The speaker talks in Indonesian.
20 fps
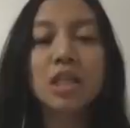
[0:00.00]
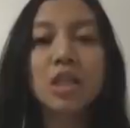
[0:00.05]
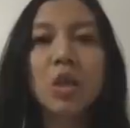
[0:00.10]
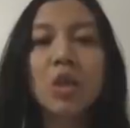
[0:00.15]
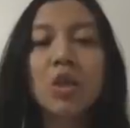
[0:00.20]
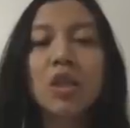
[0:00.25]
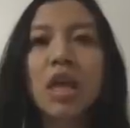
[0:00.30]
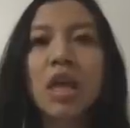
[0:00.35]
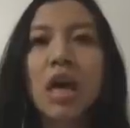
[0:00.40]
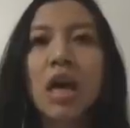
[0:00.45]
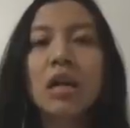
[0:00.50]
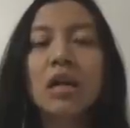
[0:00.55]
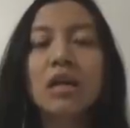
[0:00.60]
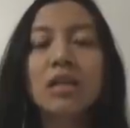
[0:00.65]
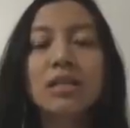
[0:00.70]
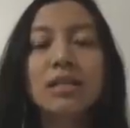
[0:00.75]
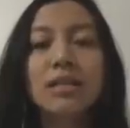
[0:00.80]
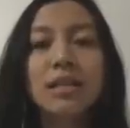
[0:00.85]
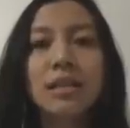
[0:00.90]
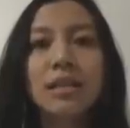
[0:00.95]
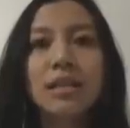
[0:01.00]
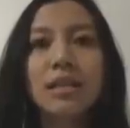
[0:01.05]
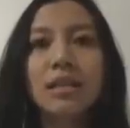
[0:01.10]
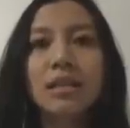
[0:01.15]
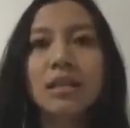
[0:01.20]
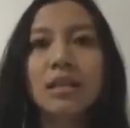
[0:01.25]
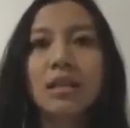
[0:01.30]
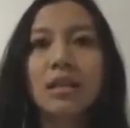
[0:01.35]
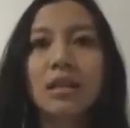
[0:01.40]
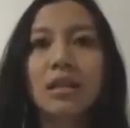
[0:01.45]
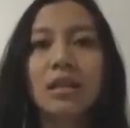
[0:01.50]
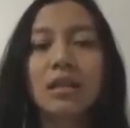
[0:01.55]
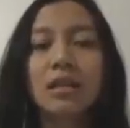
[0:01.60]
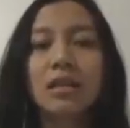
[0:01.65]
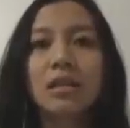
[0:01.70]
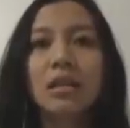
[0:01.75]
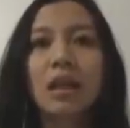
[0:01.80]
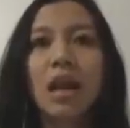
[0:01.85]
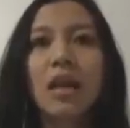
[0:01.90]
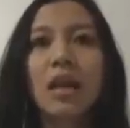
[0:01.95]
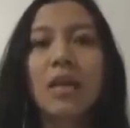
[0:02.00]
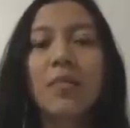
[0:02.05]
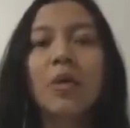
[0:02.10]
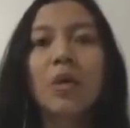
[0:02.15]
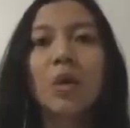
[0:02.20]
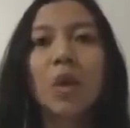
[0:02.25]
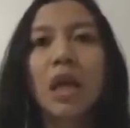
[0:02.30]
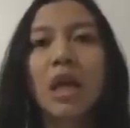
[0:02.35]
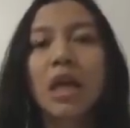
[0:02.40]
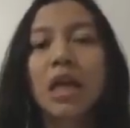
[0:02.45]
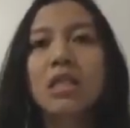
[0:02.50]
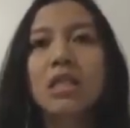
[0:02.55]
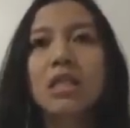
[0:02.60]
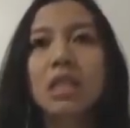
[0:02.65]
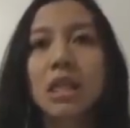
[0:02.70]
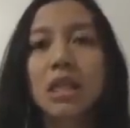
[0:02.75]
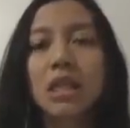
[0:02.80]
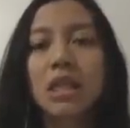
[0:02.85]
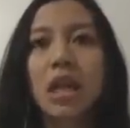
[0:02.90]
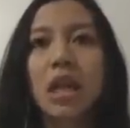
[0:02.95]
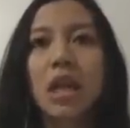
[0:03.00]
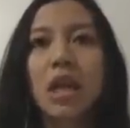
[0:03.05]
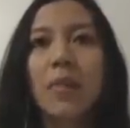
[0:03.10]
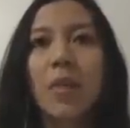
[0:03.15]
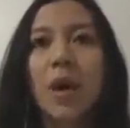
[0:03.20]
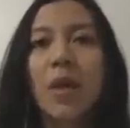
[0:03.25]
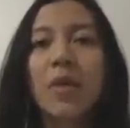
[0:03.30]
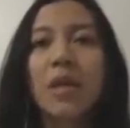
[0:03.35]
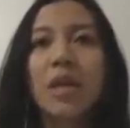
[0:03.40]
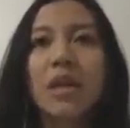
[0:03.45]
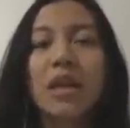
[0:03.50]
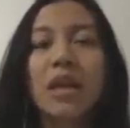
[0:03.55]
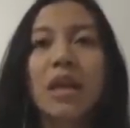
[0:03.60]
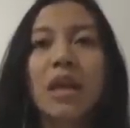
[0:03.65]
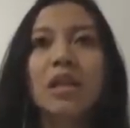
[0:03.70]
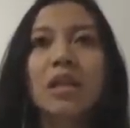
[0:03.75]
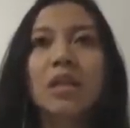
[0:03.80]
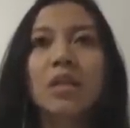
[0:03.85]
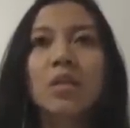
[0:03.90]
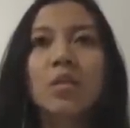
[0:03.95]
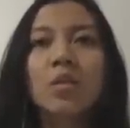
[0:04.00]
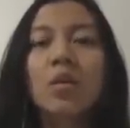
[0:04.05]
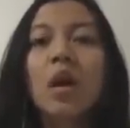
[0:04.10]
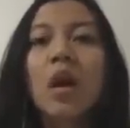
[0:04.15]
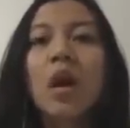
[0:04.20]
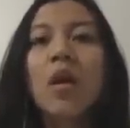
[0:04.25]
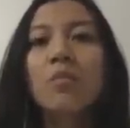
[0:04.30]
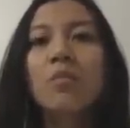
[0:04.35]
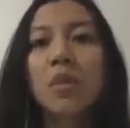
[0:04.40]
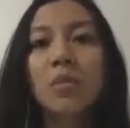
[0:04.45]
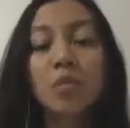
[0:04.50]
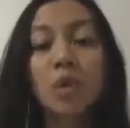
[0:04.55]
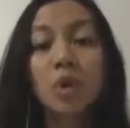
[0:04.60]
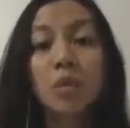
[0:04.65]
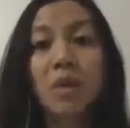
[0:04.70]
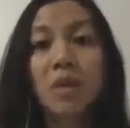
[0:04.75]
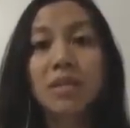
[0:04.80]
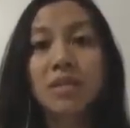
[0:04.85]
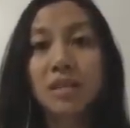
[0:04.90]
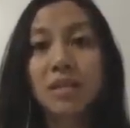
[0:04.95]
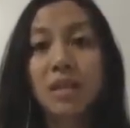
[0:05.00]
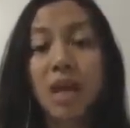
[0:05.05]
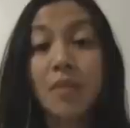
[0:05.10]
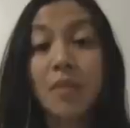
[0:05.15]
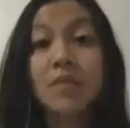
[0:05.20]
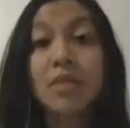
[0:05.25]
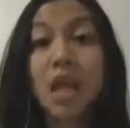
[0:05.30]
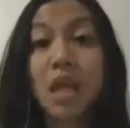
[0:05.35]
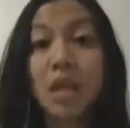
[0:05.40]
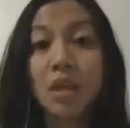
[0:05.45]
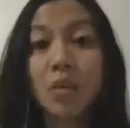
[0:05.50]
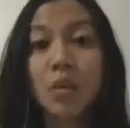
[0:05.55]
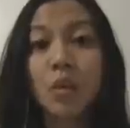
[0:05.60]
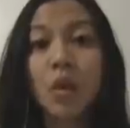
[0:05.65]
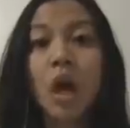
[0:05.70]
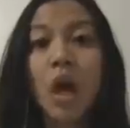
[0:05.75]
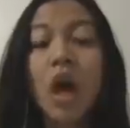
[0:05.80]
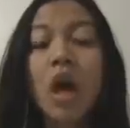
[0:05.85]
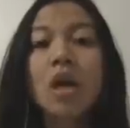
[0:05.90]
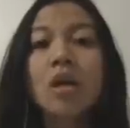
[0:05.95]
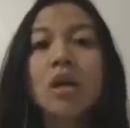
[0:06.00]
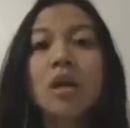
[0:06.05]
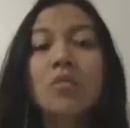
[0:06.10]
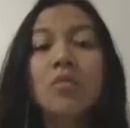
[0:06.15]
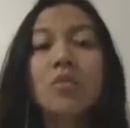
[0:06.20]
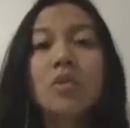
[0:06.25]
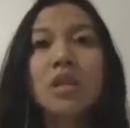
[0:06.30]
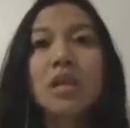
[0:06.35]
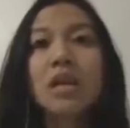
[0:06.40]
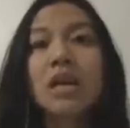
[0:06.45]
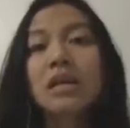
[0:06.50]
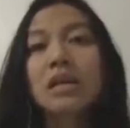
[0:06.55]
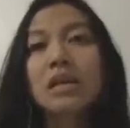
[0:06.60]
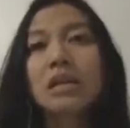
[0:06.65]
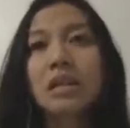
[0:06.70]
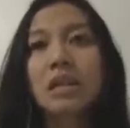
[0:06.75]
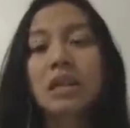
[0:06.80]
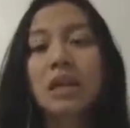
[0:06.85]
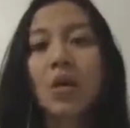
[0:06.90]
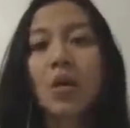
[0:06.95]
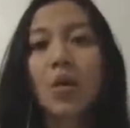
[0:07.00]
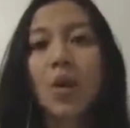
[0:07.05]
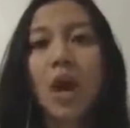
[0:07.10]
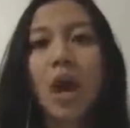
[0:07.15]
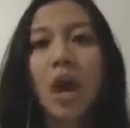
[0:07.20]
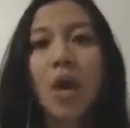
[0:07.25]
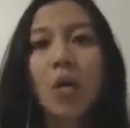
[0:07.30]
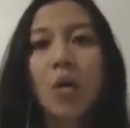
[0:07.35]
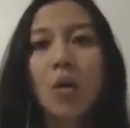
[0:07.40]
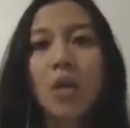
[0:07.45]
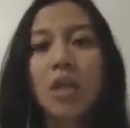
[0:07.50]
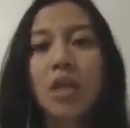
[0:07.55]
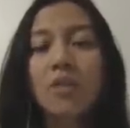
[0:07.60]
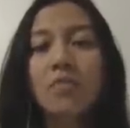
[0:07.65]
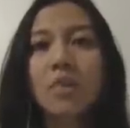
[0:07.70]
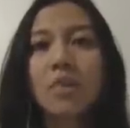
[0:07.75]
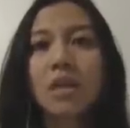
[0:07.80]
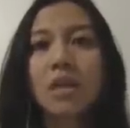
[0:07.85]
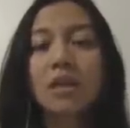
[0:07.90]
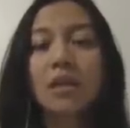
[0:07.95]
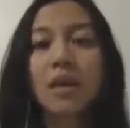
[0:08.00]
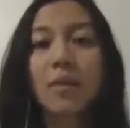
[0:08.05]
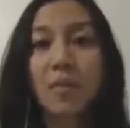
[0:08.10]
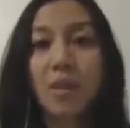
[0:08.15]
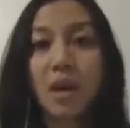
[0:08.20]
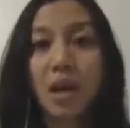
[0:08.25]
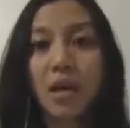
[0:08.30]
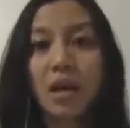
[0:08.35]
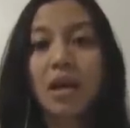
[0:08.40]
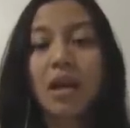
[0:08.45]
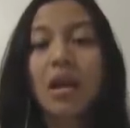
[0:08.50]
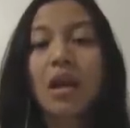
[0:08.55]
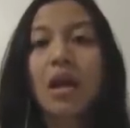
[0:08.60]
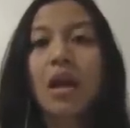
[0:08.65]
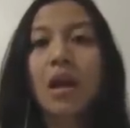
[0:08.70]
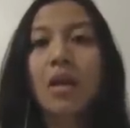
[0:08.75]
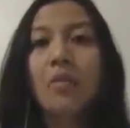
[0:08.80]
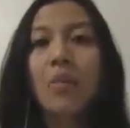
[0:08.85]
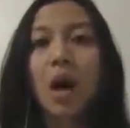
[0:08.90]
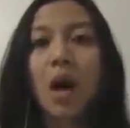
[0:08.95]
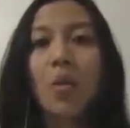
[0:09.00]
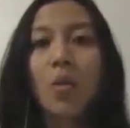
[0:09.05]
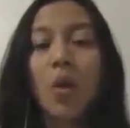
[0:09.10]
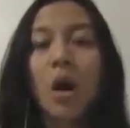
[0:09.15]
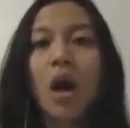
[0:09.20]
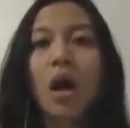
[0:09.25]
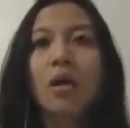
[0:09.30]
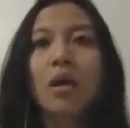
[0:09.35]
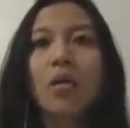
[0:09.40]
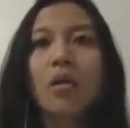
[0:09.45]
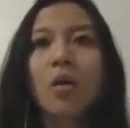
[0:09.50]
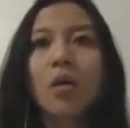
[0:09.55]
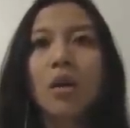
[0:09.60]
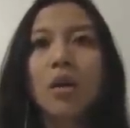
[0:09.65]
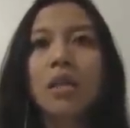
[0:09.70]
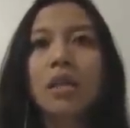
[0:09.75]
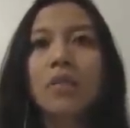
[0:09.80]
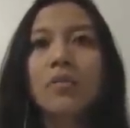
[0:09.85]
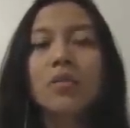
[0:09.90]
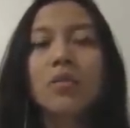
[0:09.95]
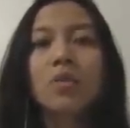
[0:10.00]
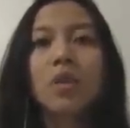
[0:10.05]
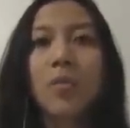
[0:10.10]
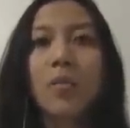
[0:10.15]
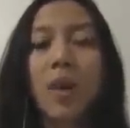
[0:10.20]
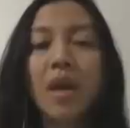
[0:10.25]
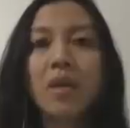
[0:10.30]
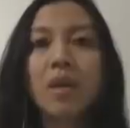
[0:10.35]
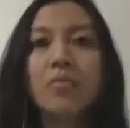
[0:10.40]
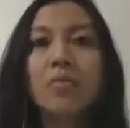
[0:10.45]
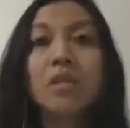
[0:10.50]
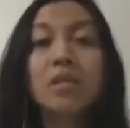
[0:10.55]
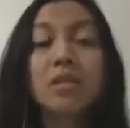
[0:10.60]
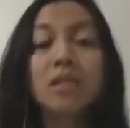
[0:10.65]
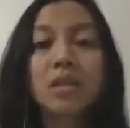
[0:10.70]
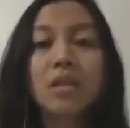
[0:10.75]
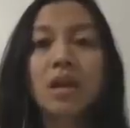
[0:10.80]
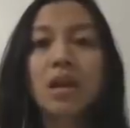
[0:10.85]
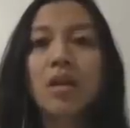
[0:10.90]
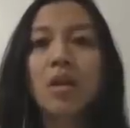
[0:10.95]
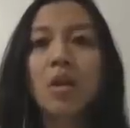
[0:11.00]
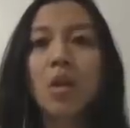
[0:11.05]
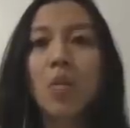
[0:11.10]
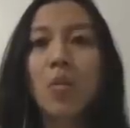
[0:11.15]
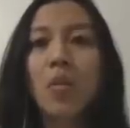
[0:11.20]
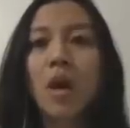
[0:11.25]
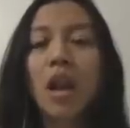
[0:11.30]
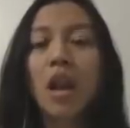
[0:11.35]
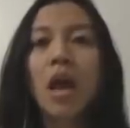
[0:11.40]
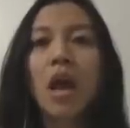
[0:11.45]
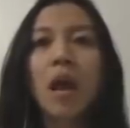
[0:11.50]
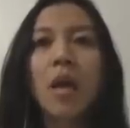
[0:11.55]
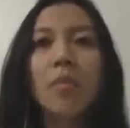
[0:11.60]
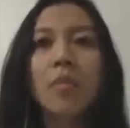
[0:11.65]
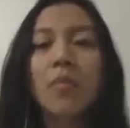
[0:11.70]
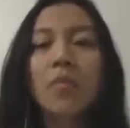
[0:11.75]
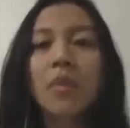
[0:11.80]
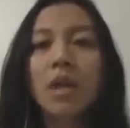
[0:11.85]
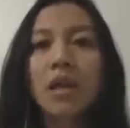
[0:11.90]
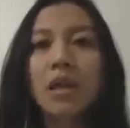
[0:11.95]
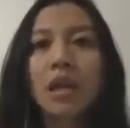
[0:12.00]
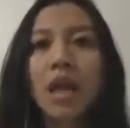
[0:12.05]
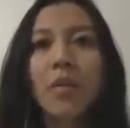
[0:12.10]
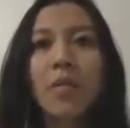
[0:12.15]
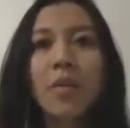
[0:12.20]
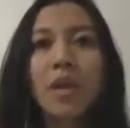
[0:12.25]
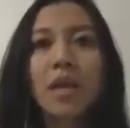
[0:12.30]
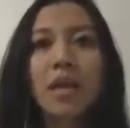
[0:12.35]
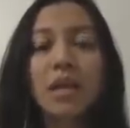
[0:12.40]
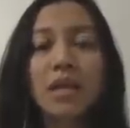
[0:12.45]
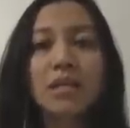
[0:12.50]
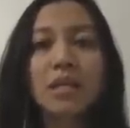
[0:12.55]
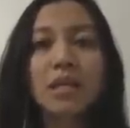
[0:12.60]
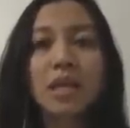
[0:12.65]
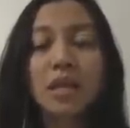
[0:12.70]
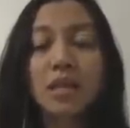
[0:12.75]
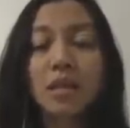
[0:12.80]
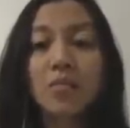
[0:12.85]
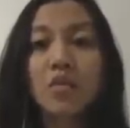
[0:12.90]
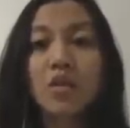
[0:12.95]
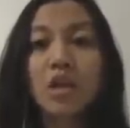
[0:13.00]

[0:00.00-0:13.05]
resikonya eh, sedikit uh, terhadap penularannya sedikit terhadap Amerika dan itu membuat pasar saham jatuh. Kemudian ketika WHO ini menetapkan bahwa oh ini sudah pandemi secara global, pemerintah Amerika Serikat